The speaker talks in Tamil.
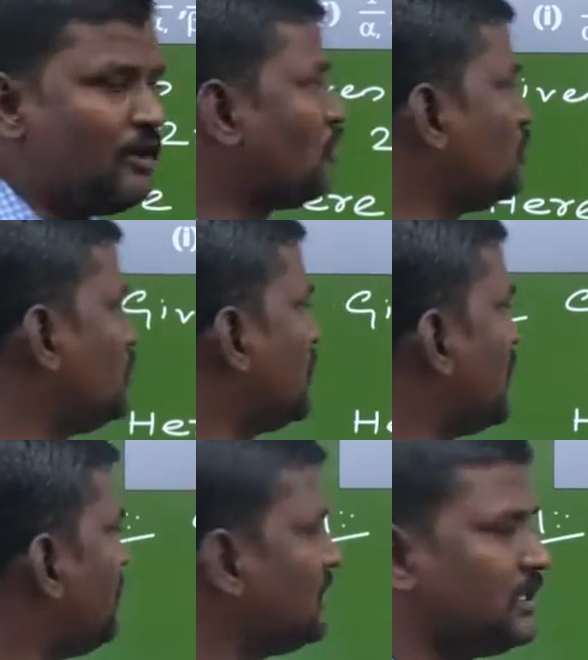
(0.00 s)
அவங்க
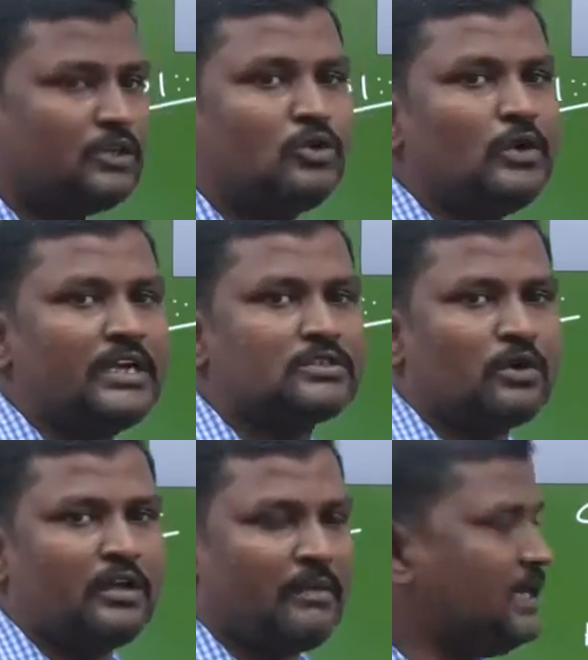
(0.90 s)
கொடுத்துருக்கான் பார்த்தீங்கன்னா இந்த டூ எக்ஸ்
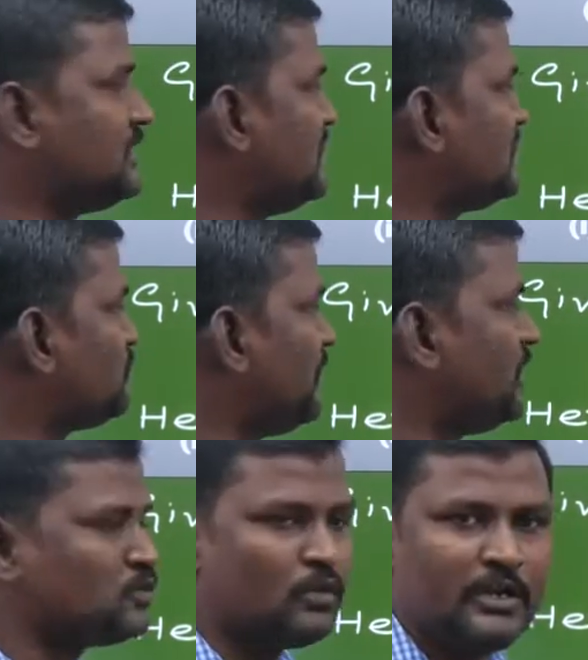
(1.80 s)
ஸ்கொயர் மைனஸ் எக்ஸ்
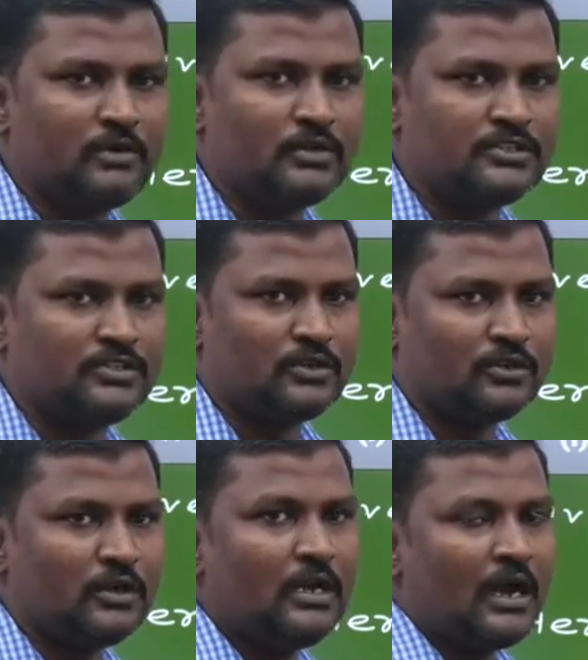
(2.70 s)
மைனஸ் ஒன் ஈக்குவல் டு ஜீரோ
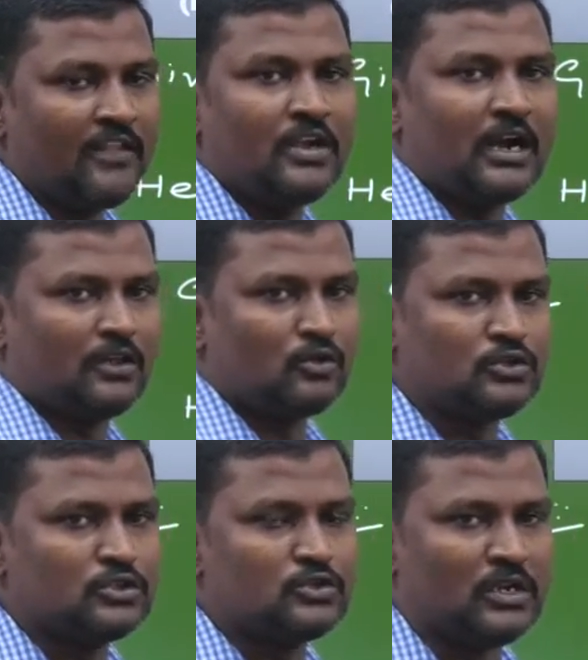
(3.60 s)
அதுக்கான
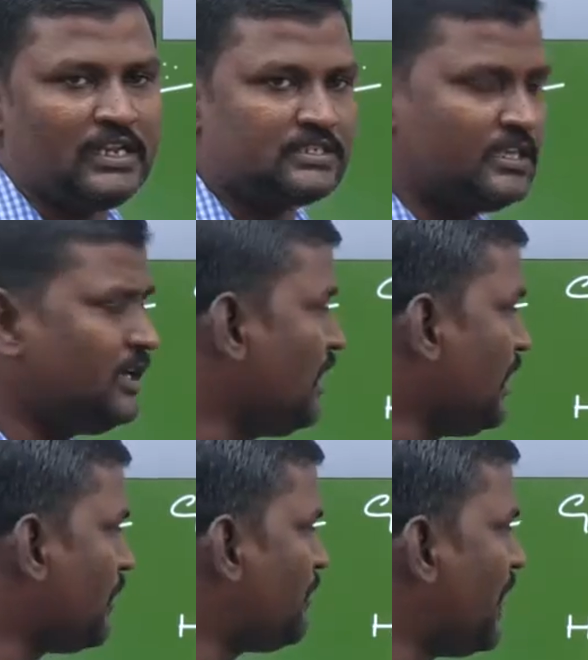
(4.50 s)
ரூட்ஸ்னு சொல்லியாச்சு
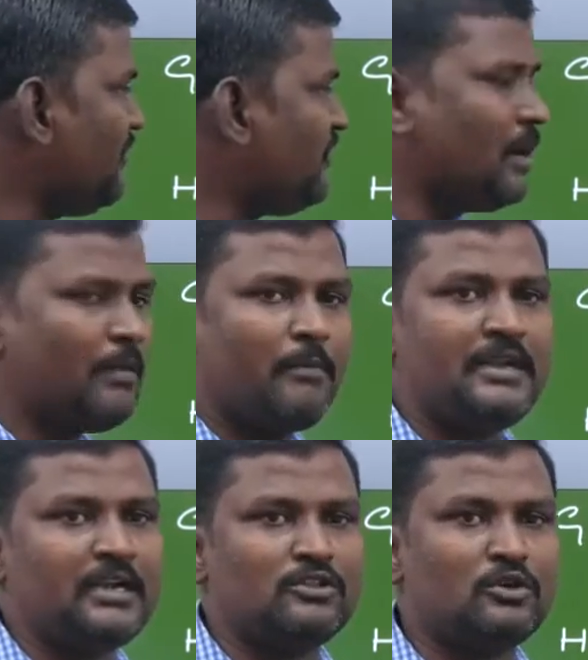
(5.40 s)
இப்போ ஆல்ஃபா கம்மா
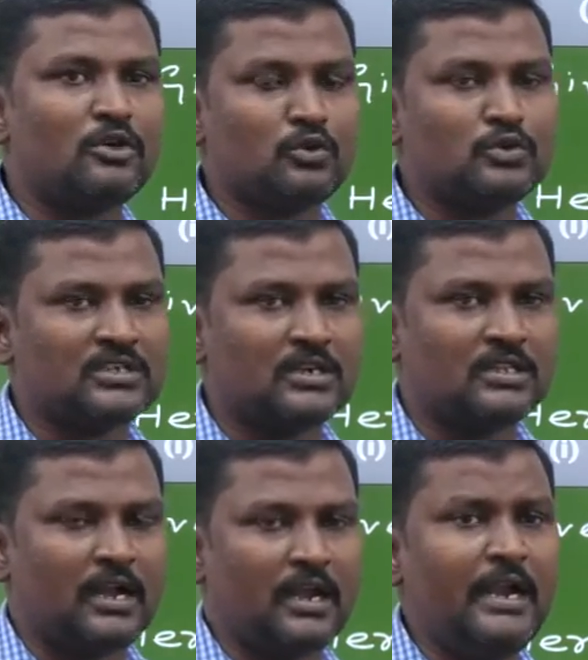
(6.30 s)
பீட்டா இதோட
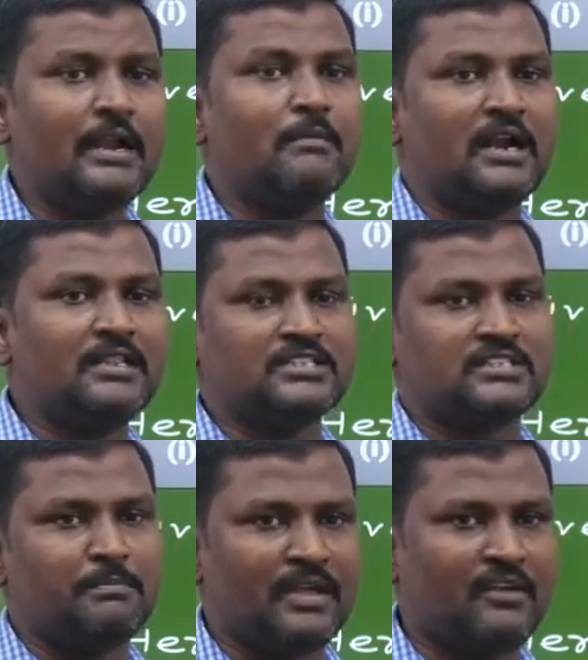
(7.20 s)
ரூட்ஸ்ன்றதுனால நம்ம அடுத்த
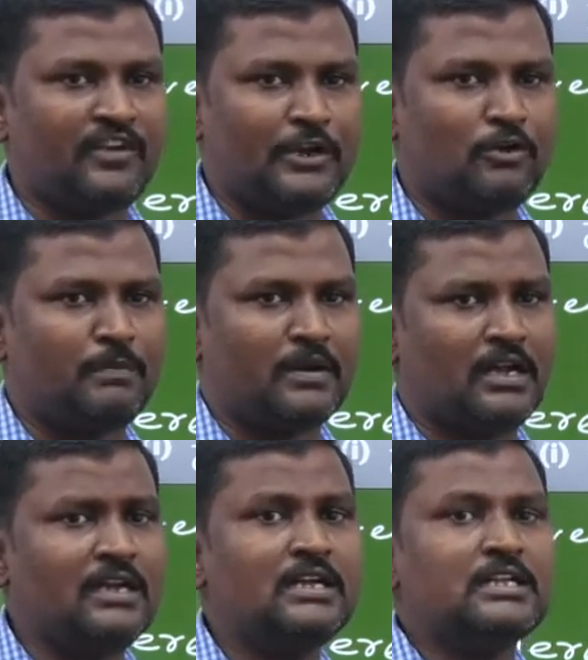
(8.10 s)
ஸ்டெப் எதை ஃபைண்ட் அவுட்
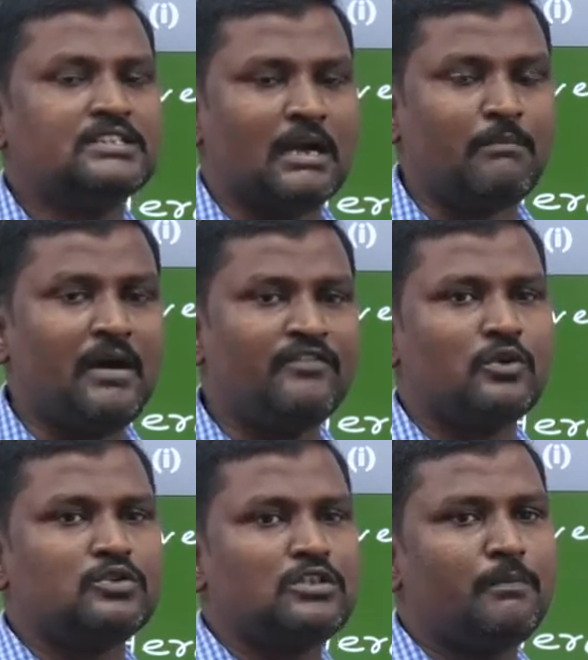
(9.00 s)
பண்ணோம்னா சம் ஆஃப் த
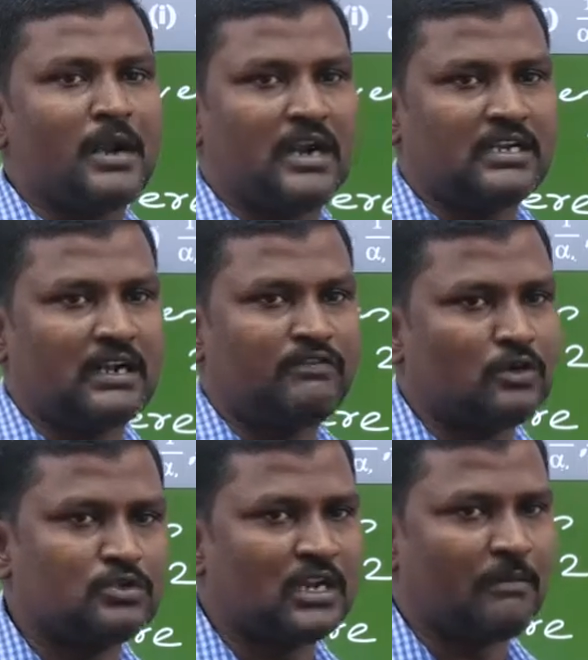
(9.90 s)
ரூட்ஸு ப்ராடக்ட் ஆஃப் த
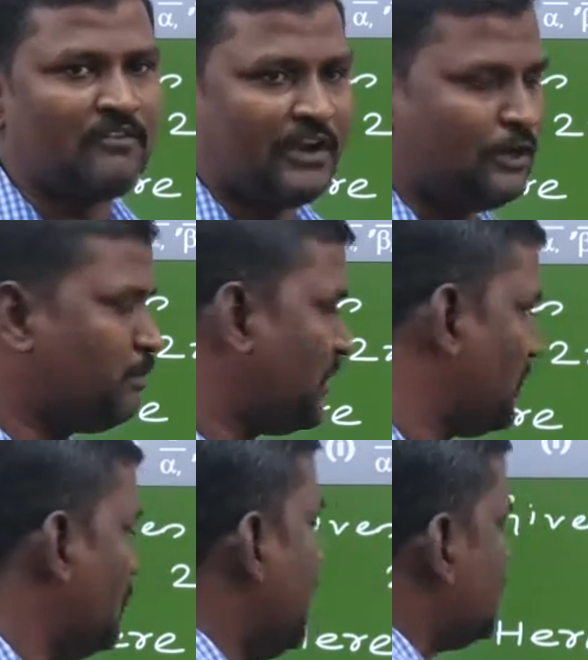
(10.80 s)
ரூட்ஸை நம்ம ஃபைண்ட் அவுட்
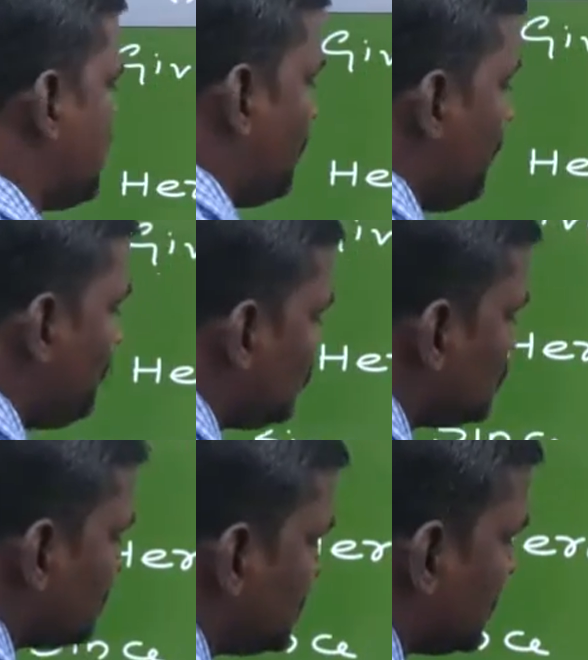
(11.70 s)
பண்ணணும் சம் ஆஃப் த ரூட்ஸை